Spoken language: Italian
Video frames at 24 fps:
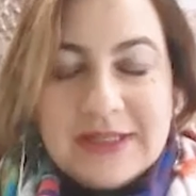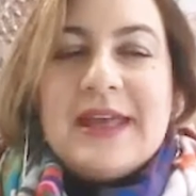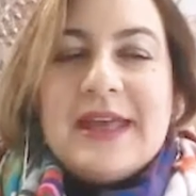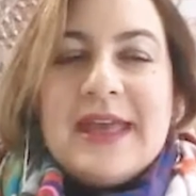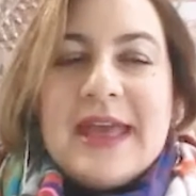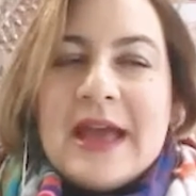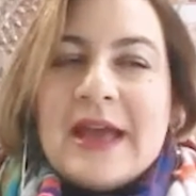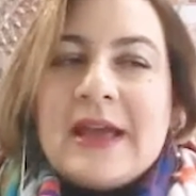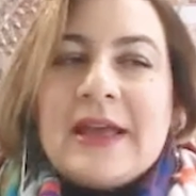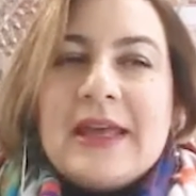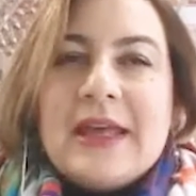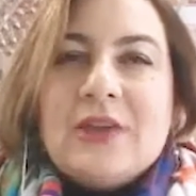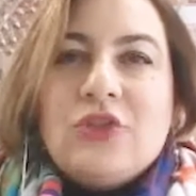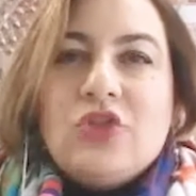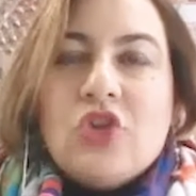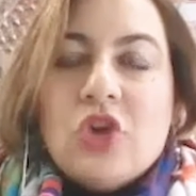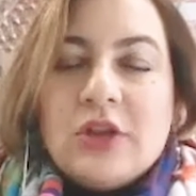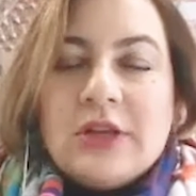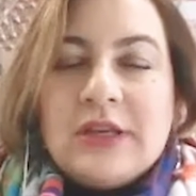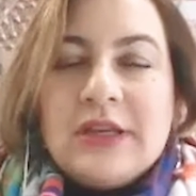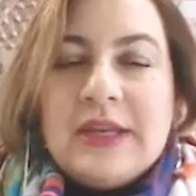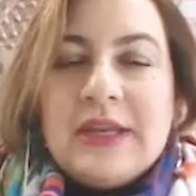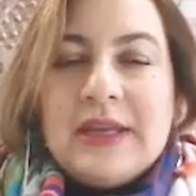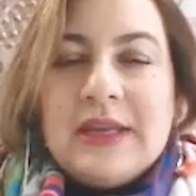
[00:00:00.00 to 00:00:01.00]
e anche
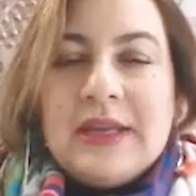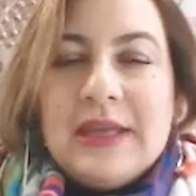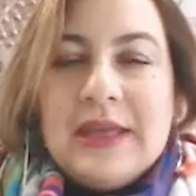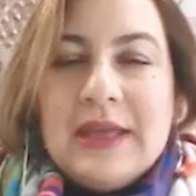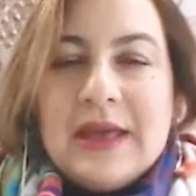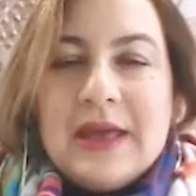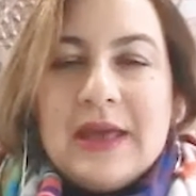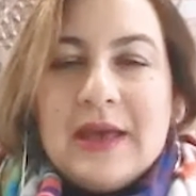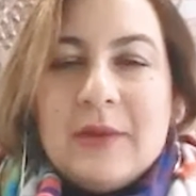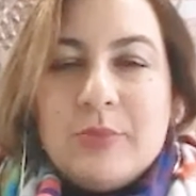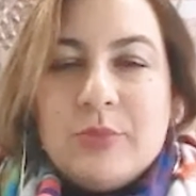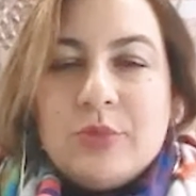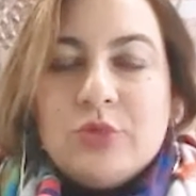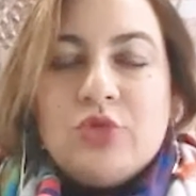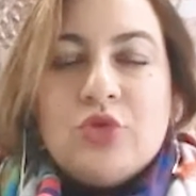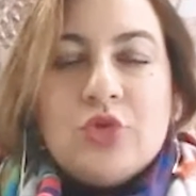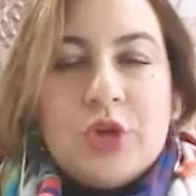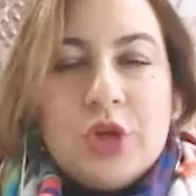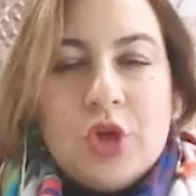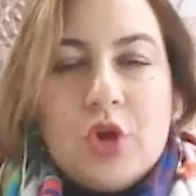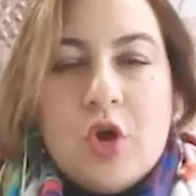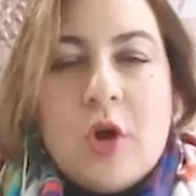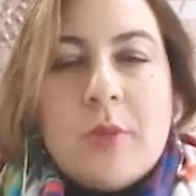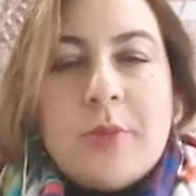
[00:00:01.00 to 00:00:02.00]
donne che appunto
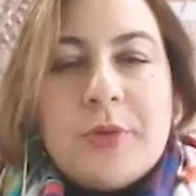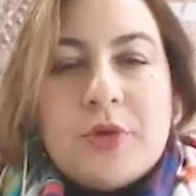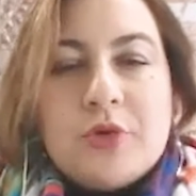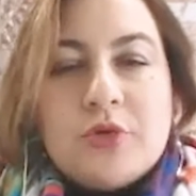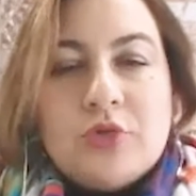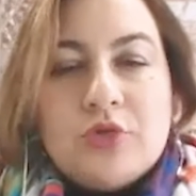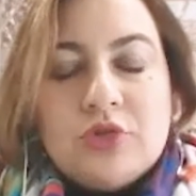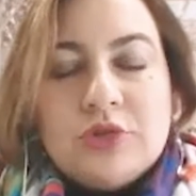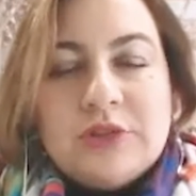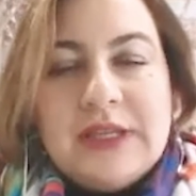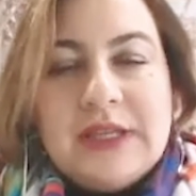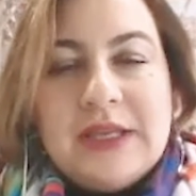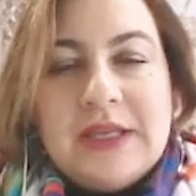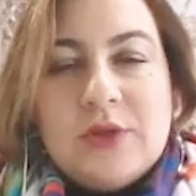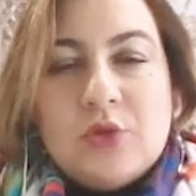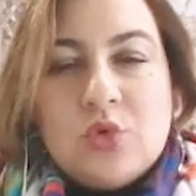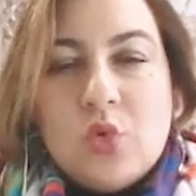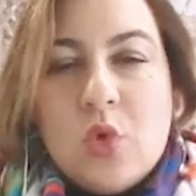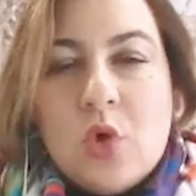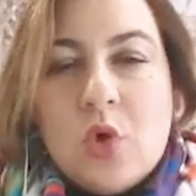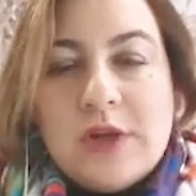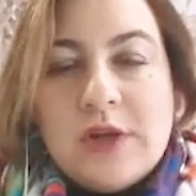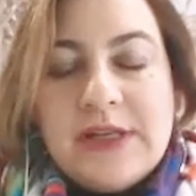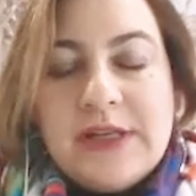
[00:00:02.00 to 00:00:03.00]
ricoprono dei
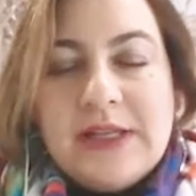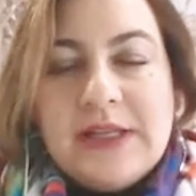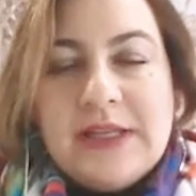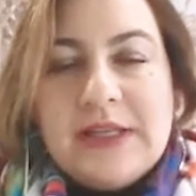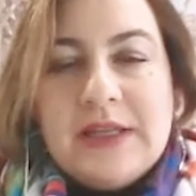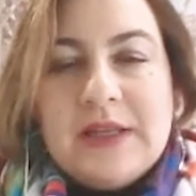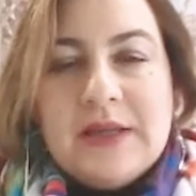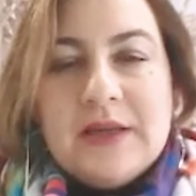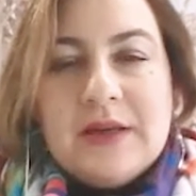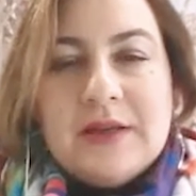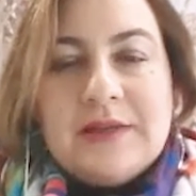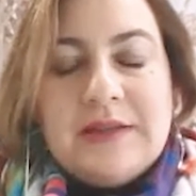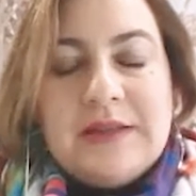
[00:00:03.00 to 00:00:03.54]
ruoli ruoli